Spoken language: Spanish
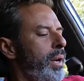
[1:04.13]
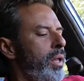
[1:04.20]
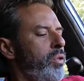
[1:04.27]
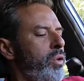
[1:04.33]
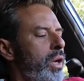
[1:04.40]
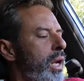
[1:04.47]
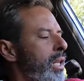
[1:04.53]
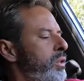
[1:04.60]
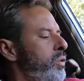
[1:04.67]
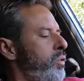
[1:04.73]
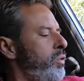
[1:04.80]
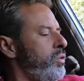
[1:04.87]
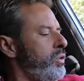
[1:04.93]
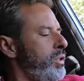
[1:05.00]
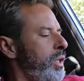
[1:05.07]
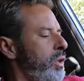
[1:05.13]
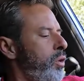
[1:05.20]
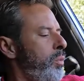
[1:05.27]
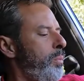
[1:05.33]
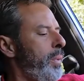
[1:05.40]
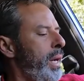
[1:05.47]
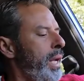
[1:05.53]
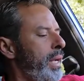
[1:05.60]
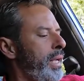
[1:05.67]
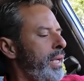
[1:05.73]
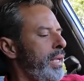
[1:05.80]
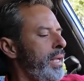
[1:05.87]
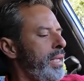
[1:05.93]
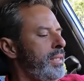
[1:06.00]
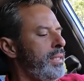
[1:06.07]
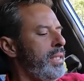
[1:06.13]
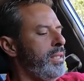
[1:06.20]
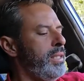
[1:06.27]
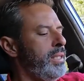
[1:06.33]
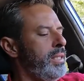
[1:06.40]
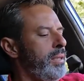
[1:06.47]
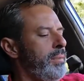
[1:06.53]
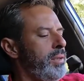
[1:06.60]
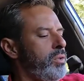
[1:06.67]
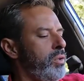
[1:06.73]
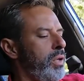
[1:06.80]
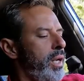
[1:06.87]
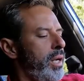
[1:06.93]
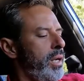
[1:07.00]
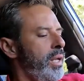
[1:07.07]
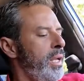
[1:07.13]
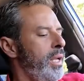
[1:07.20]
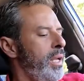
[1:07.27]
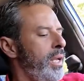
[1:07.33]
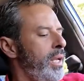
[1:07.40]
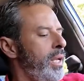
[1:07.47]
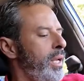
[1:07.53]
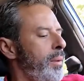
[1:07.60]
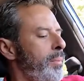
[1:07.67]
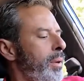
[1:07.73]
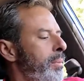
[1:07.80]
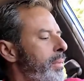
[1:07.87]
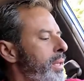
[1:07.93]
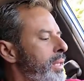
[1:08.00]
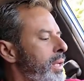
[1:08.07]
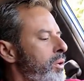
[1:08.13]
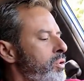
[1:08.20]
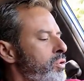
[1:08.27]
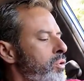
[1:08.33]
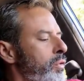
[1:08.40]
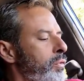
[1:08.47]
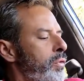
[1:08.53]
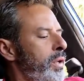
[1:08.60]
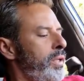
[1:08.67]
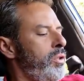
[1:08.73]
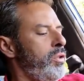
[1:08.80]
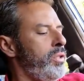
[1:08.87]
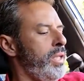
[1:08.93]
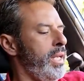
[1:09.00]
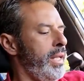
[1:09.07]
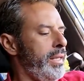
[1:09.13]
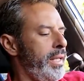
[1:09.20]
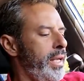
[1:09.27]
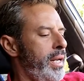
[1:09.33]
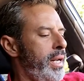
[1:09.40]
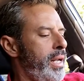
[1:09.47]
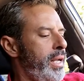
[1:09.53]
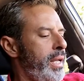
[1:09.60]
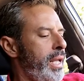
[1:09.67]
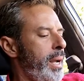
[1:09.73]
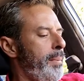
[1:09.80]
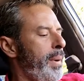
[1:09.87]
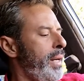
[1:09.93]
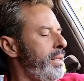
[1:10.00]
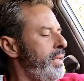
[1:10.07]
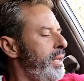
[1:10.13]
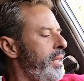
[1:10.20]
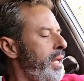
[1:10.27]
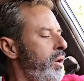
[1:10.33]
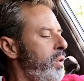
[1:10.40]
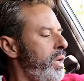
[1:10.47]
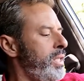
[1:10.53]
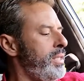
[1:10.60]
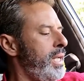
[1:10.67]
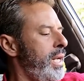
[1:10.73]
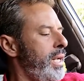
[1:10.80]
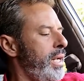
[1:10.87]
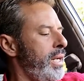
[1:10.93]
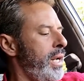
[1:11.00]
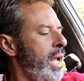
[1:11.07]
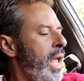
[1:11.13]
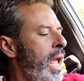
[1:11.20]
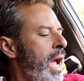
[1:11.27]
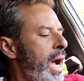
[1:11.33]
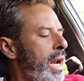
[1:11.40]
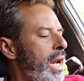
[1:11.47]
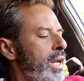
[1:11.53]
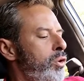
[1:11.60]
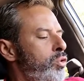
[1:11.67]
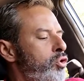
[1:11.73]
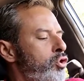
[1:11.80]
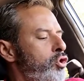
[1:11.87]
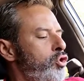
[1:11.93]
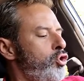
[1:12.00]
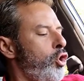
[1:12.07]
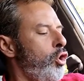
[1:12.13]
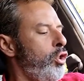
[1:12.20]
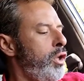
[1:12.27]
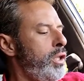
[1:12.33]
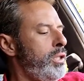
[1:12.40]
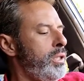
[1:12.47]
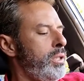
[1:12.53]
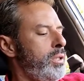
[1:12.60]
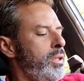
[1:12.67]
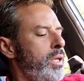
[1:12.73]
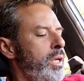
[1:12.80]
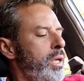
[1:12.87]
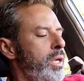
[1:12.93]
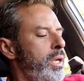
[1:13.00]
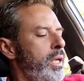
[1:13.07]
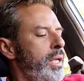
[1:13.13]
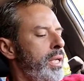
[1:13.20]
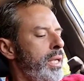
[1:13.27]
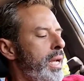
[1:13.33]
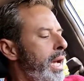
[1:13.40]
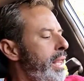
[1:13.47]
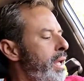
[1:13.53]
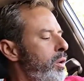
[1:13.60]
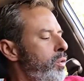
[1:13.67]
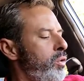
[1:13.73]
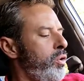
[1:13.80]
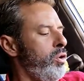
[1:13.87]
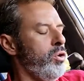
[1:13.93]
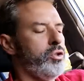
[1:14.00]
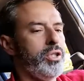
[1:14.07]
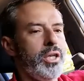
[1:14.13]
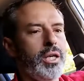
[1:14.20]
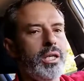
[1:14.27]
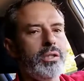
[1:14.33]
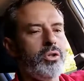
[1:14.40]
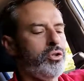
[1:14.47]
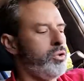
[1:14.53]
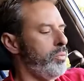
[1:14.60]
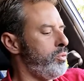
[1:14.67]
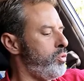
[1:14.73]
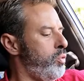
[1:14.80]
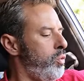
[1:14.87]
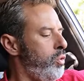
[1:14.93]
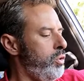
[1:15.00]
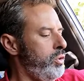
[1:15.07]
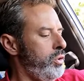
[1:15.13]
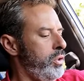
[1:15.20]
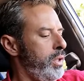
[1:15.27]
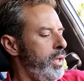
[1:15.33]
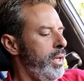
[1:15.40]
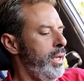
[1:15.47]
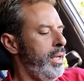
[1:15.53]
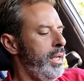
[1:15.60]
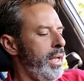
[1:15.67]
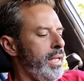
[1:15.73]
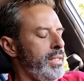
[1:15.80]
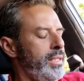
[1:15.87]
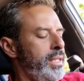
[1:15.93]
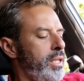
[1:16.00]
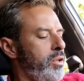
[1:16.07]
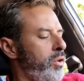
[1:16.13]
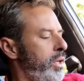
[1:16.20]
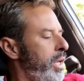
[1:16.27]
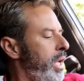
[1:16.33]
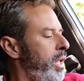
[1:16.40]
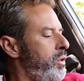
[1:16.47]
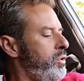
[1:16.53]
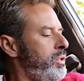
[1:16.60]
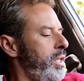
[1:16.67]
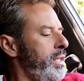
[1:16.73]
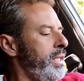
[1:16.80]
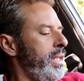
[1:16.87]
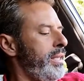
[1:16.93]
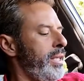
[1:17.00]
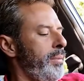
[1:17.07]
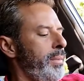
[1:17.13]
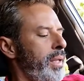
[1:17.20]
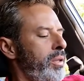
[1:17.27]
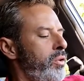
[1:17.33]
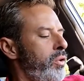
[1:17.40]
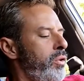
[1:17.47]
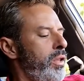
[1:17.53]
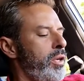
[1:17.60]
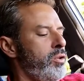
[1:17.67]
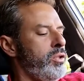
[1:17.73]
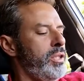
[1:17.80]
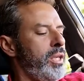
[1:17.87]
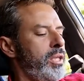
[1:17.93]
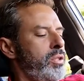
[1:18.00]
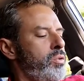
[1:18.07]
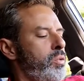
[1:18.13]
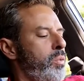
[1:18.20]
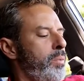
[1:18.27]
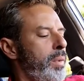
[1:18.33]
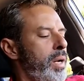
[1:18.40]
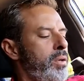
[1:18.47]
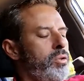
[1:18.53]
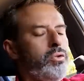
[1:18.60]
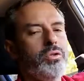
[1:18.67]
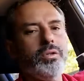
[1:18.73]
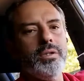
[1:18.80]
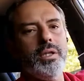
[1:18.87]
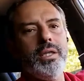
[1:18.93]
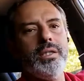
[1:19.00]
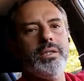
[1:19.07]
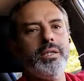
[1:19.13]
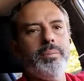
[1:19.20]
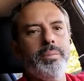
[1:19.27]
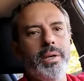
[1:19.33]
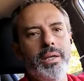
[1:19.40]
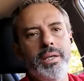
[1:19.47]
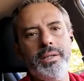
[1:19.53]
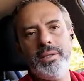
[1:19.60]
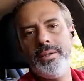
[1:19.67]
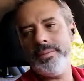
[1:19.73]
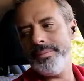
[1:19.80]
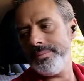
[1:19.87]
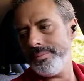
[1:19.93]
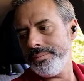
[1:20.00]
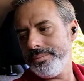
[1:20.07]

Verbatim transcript: hablando al alto consejo para que en este sistema solar que permite los conflictos en la Tierra, que a partir de ahora salgan a la luz todos y cada uno de los secretos oscuros que han sido creados en detrimento de los seres humanos de este planeta